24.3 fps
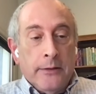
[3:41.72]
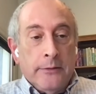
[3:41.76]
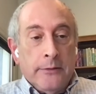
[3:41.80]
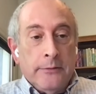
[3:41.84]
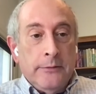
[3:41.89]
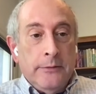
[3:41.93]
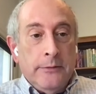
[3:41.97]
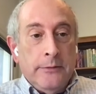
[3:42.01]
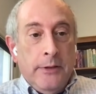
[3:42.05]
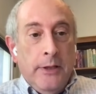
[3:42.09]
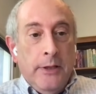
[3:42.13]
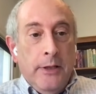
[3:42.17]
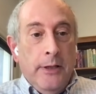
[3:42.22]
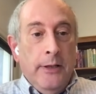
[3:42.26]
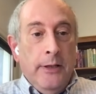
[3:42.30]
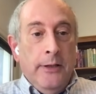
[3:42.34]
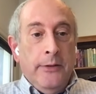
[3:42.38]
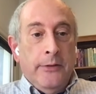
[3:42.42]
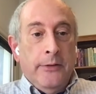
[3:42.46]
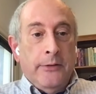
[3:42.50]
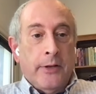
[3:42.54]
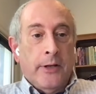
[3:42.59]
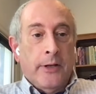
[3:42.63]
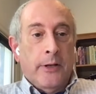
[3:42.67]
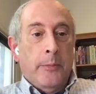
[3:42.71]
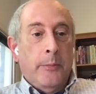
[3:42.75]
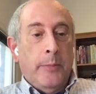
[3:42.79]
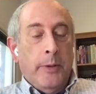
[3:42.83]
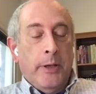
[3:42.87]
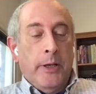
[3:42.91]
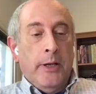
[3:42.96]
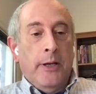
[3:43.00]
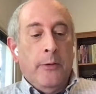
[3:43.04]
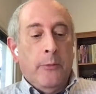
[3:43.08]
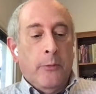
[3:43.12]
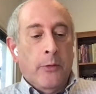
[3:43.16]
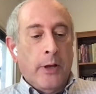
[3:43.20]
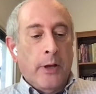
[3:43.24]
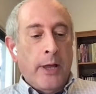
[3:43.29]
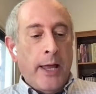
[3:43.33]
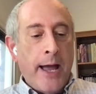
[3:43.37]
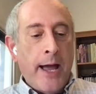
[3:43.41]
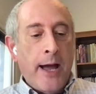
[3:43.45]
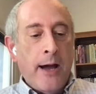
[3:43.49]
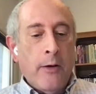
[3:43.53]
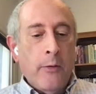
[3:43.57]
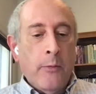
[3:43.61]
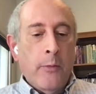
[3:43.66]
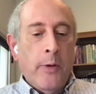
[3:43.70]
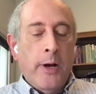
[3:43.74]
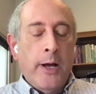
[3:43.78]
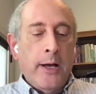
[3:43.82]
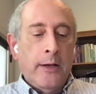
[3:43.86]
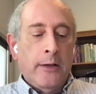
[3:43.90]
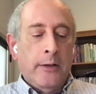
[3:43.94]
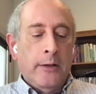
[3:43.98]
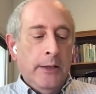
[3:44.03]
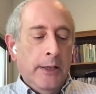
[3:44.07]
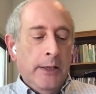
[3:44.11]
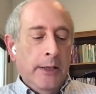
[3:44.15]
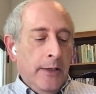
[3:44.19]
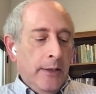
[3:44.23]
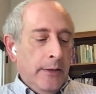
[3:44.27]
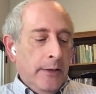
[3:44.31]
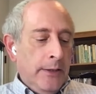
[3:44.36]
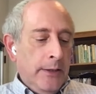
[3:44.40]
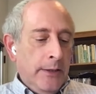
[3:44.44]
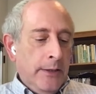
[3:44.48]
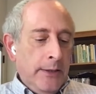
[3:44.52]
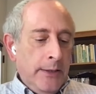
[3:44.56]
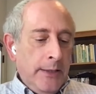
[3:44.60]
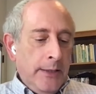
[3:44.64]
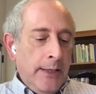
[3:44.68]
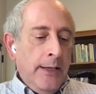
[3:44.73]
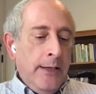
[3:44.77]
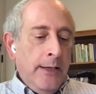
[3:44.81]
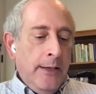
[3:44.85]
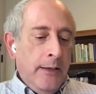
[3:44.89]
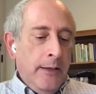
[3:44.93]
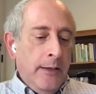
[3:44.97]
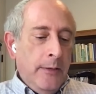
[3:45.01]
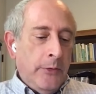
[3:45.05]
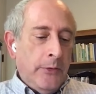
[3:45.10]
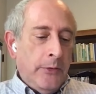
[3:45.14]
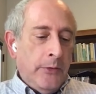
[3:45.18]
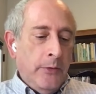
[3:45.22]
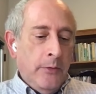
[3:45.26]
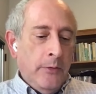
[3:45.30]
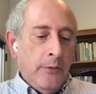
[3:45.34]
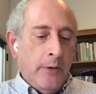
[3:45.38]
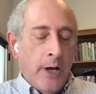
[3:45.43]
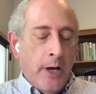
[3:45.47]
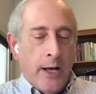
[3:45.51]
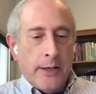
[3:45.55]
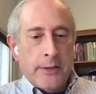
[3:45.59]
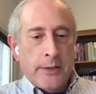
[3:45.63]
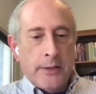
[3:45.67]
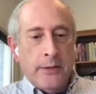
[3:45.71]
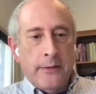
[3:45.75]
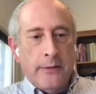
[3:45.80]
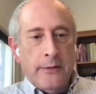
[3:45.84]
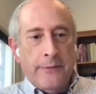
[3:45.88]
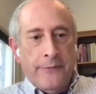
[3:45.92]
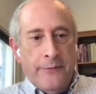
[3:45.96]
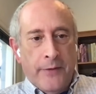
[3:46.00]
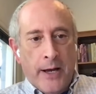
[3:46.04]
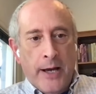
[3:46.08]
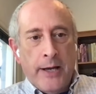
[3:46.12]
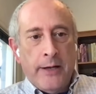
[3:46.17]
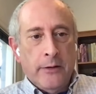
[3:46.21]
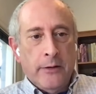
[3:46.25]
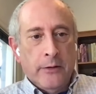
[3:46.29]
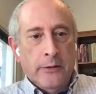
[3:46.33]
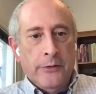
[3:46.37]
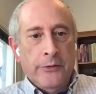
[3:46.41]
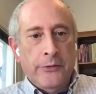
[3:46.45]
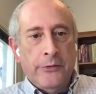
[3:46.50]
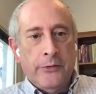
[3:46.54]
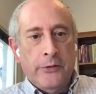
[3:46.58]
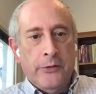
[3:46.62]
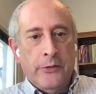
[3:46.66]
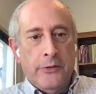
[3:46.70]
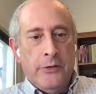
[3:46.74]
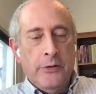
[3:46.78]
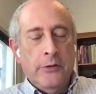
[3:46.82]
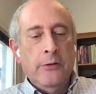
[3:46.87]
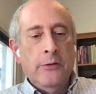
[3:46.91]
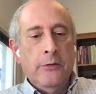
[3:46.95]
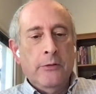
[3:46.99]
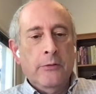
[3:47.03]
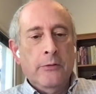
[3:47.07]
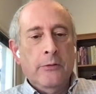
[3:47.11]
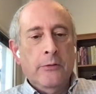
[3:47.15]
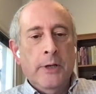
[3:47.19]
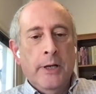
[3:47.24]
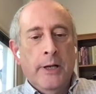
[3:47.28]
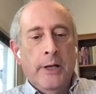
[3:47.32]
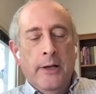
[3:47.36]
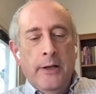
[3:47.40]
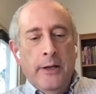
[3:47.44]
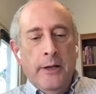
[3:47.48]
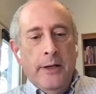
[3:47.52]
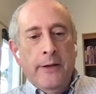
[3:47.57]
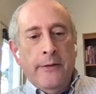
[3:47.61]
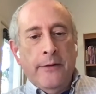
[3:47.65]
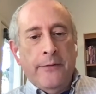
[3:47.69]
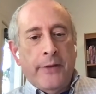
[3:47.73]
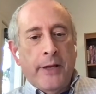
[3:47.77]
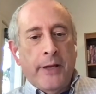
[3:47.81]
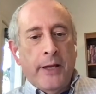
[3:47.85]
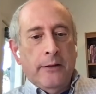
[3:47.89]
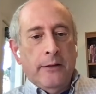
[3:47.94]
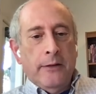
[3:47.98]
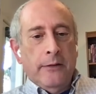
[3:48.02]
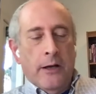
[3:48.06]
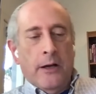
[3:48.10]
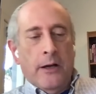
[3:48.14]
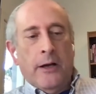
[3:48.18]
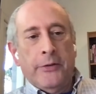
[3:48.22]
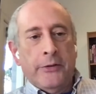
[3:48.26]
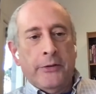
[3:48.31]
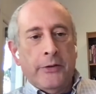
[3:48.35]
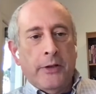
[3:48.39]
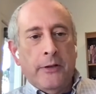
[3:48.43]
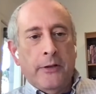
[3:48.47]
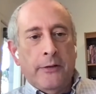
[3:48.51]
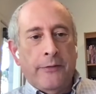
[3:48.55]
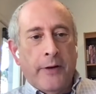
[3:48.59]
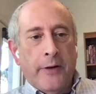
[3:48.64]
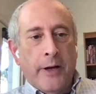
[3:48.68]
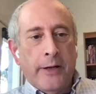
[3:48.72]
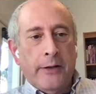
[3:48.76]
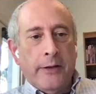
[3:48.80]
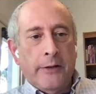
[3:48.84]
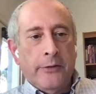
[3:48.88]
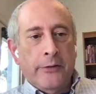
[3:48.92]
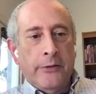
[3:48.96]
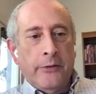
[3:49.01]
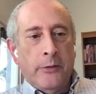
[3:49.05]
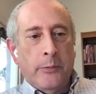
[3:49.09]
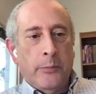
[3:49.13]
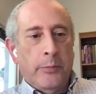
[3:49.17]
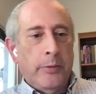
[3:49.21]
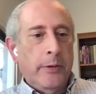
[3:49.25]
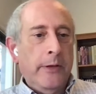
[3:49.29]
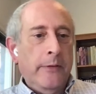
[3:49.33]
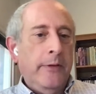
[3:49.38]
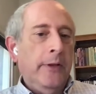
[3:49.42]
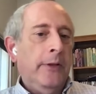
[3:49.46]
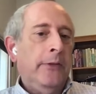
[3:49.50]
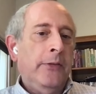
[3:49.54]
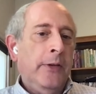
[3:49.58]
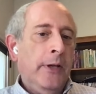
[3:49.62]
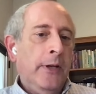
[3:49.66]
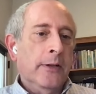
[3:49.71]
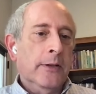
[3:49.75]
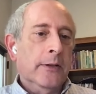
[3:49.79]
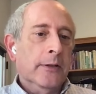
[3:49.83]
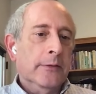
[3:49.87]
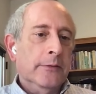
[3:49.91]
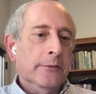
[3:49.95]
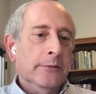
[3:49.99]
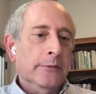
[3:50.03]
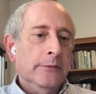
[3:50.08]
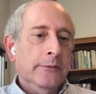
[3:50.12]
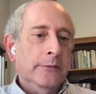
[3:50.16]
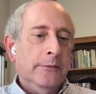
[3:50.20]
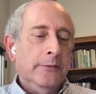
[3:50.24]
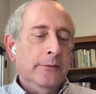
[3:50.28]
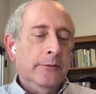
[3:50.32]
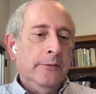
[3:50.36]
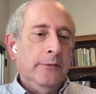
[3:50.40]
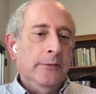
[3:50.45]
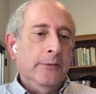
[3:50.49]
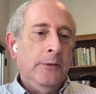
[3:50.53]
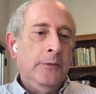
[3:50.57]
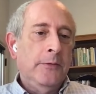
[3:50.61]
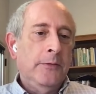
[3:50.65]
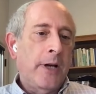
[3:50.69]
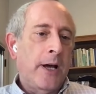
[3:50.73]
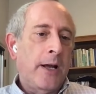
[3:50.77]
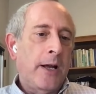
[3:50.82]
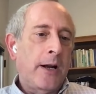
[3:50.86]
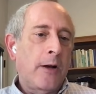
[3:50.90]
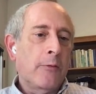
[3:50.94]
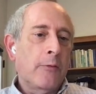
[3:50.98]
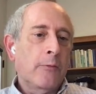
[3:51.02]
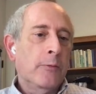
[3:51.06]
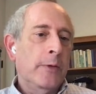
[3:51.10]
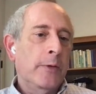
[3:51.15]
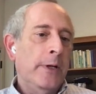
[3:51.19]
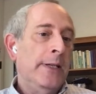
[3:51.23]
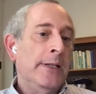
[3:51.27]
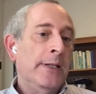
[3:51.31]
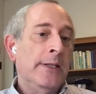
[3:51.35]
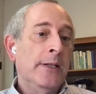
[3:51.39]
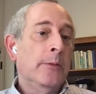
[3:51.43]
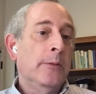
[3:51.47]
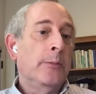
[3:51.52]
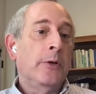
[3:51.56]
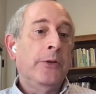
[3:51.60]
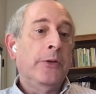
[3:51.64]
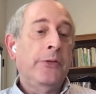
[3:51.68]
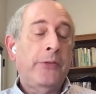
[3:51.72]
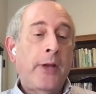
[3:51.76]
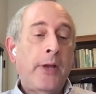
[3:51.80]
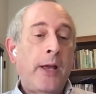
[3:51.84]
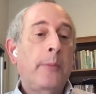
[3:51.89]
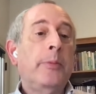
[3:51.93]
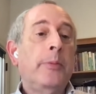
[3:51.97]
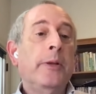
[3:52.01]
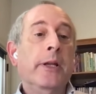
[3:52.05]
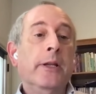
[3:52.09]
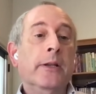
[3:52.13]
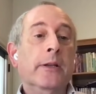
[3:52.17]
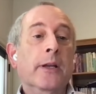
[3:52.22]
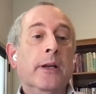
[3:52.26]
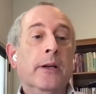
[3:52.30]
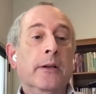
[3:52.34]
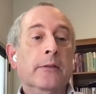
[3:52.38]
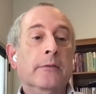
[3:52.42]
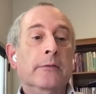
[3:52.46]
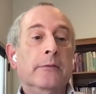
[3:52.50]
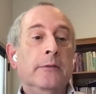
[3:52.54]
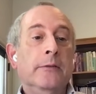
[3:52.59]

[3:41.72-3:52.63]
Скорее всего, есть данные о том, как хорошо играют э, команды, которые в прошлом году э, проиграли в финале. Данные будут разумными.